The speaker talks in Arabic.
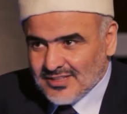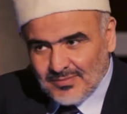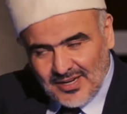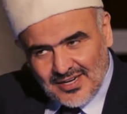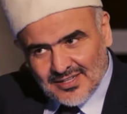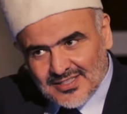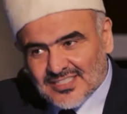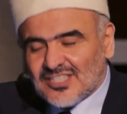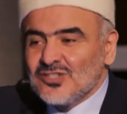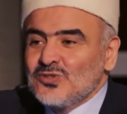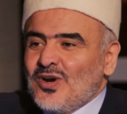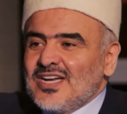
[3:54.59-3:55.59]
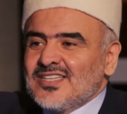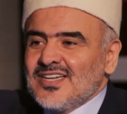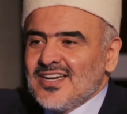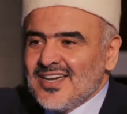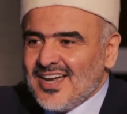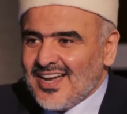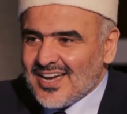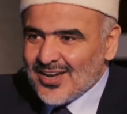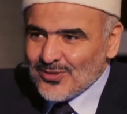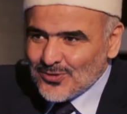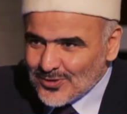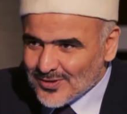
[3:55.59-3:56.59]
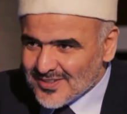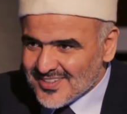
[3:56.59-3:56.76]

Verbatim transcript: طبعا عن طريق الدعاة إلى الله أخذوه